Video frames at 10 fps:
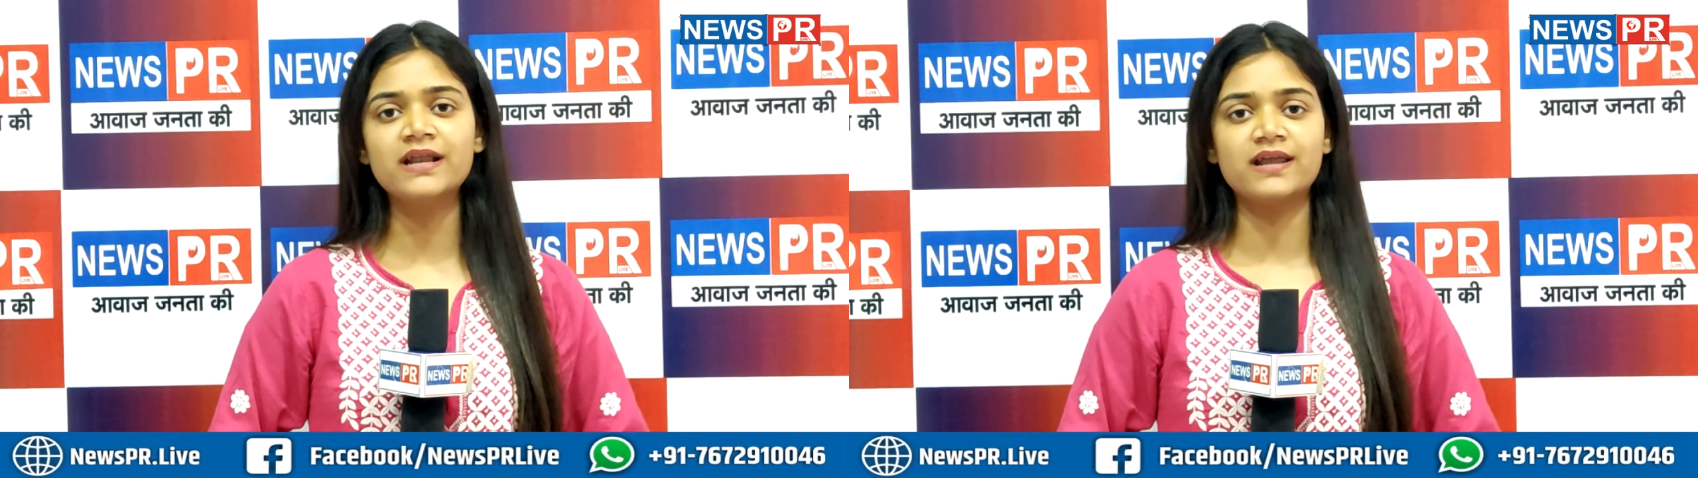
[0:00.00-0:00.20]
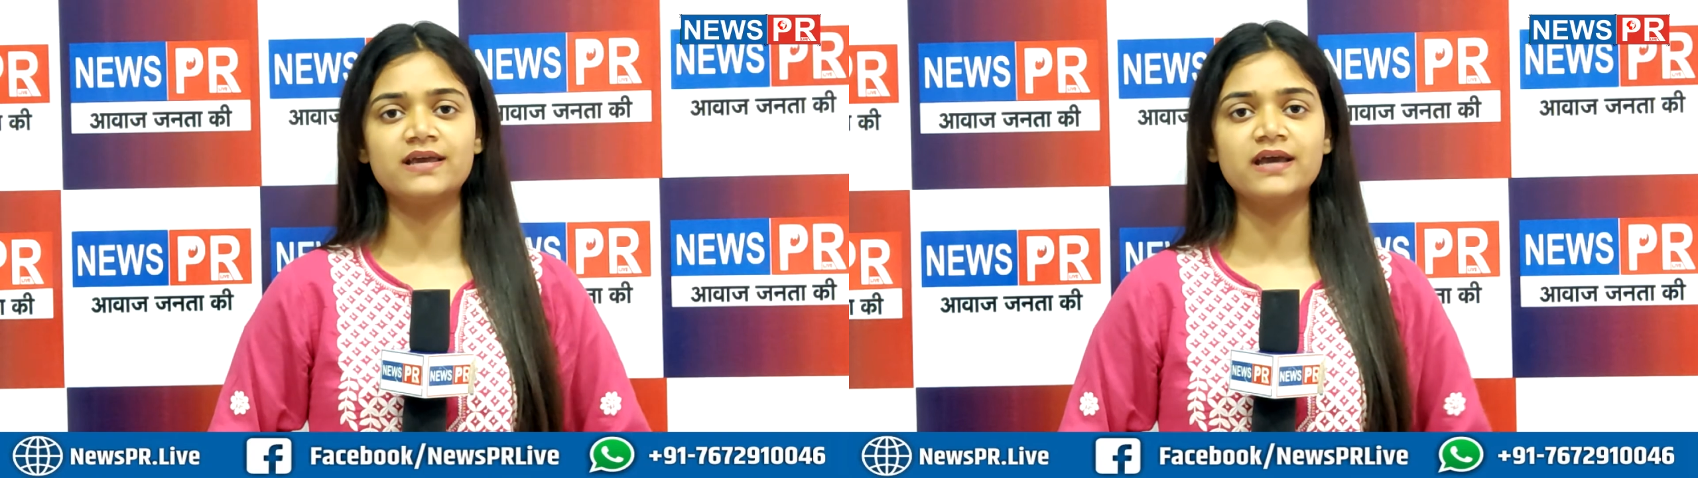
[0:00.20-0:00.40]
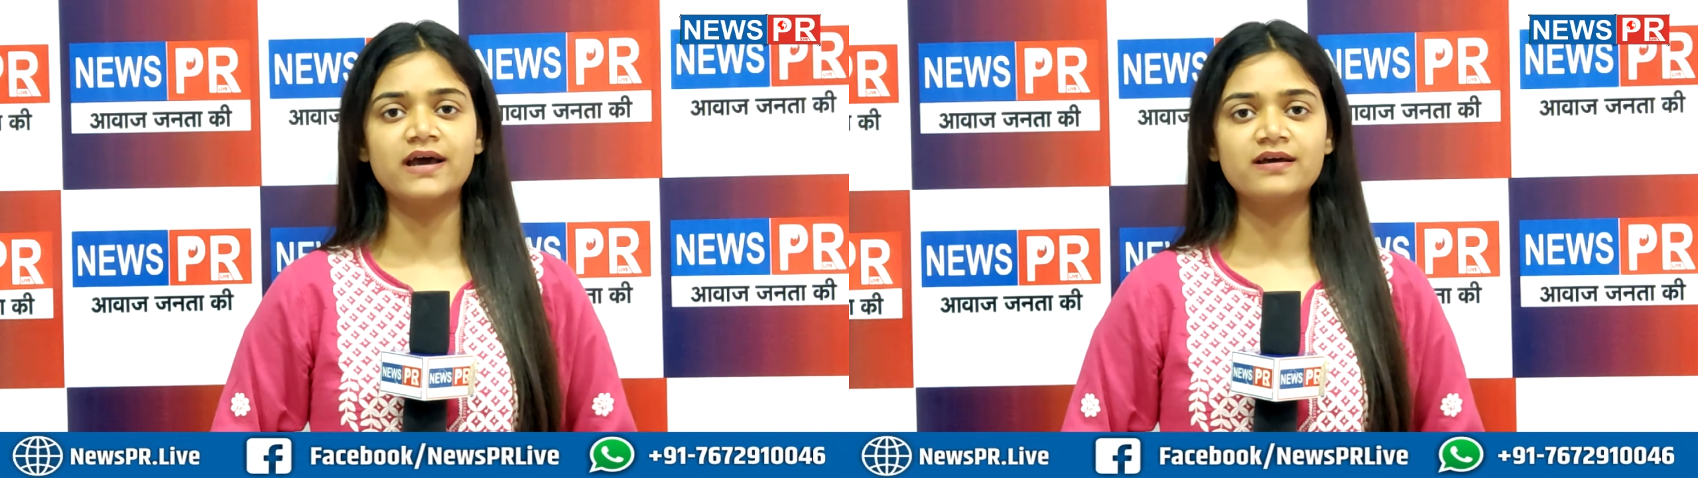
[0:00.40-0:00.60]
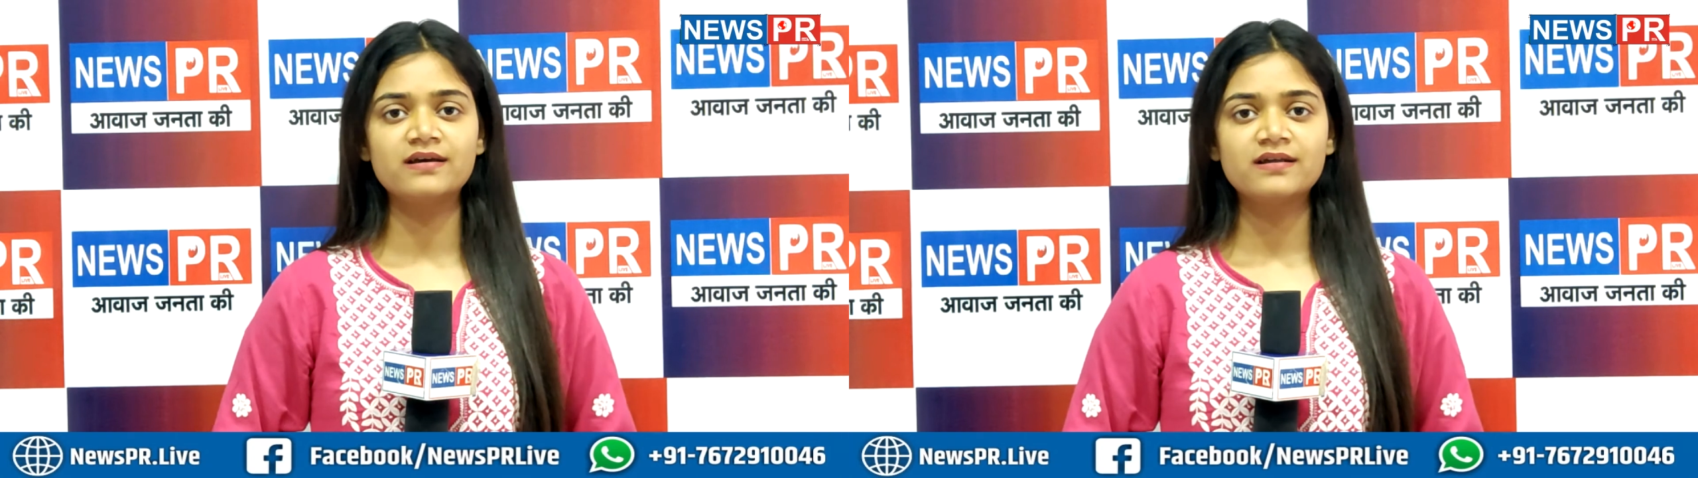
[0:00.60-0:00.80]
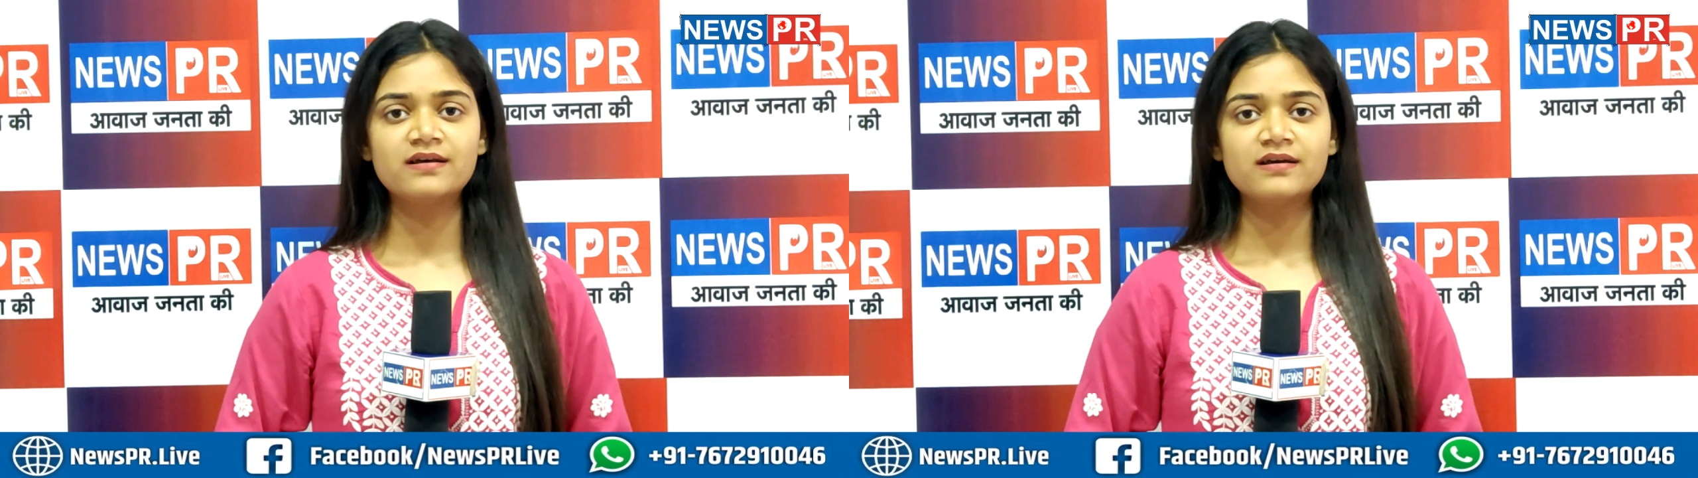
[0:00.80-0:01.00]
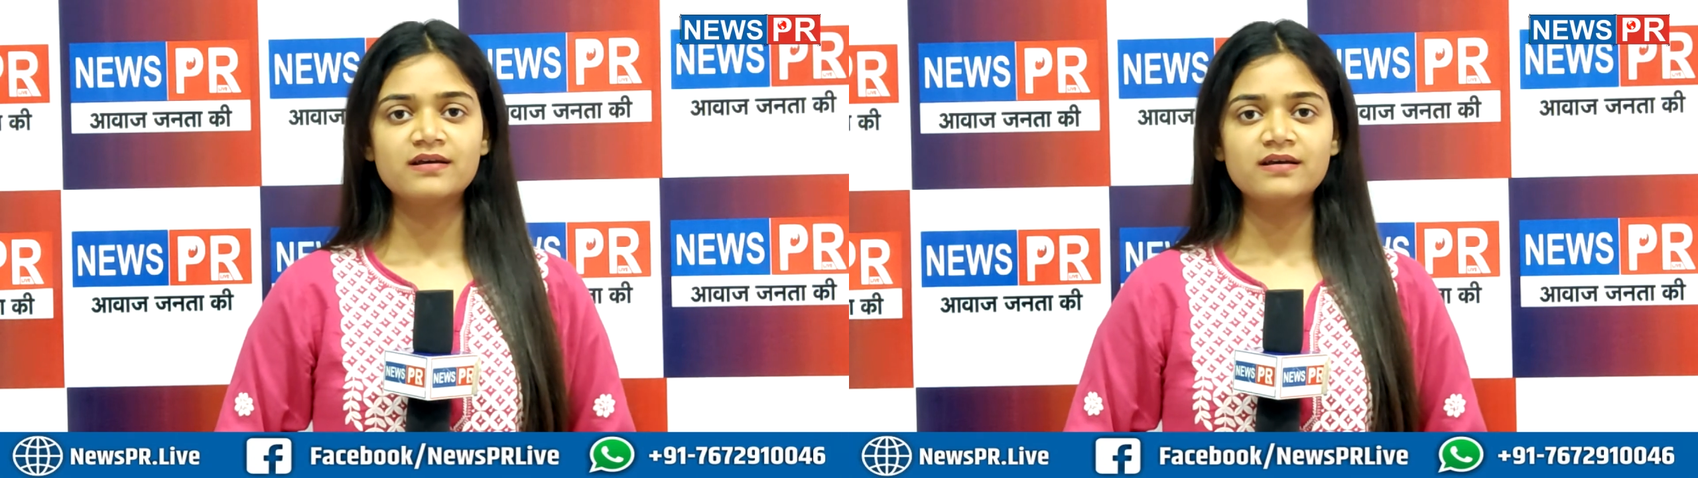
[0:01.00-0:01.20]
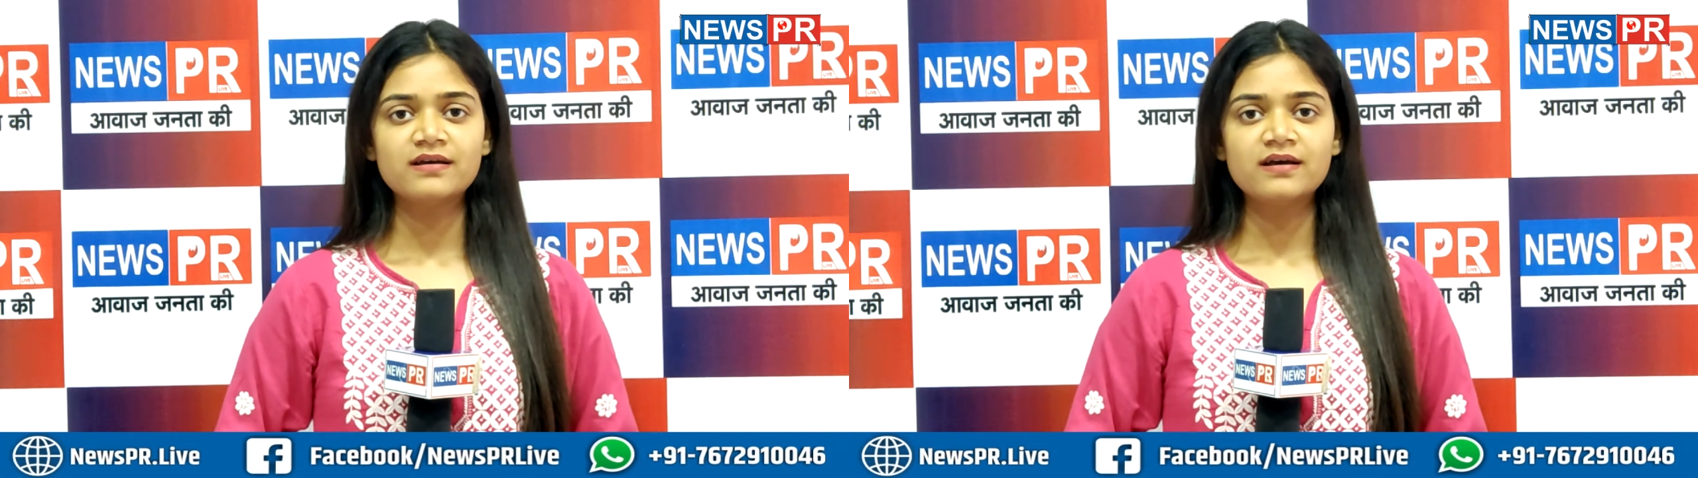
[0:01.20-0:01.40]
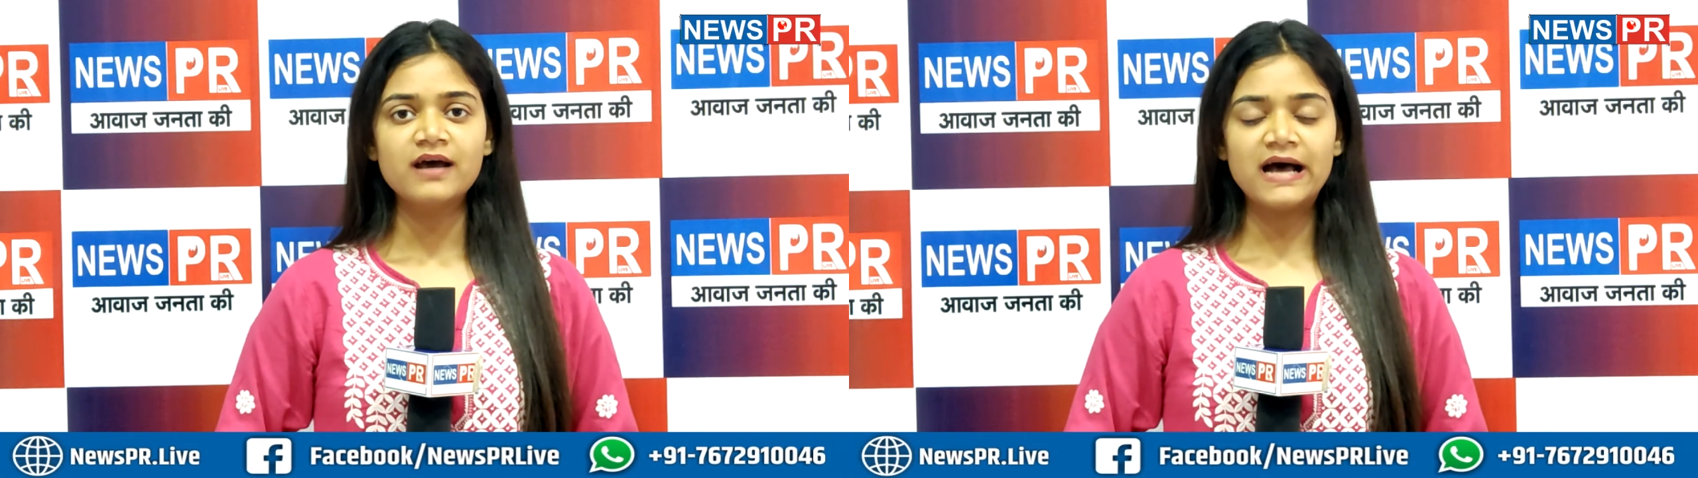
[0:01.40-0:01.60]
ही ले रही है
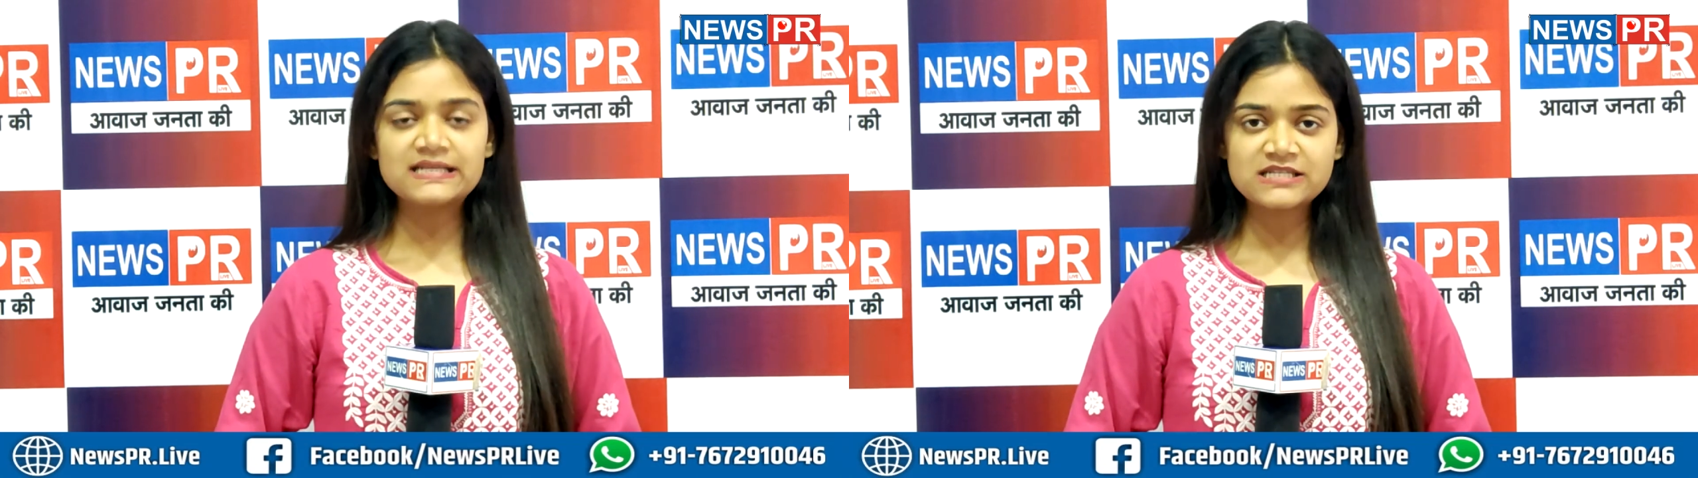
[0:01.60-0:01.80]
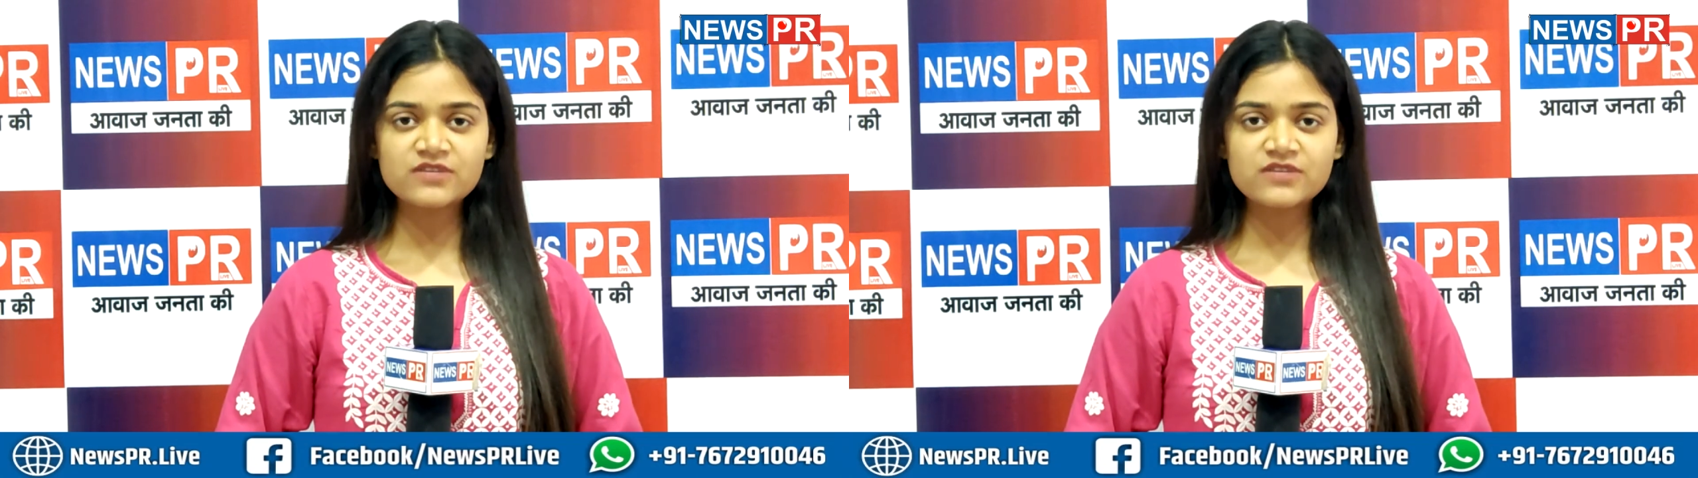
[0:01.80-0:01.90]
आज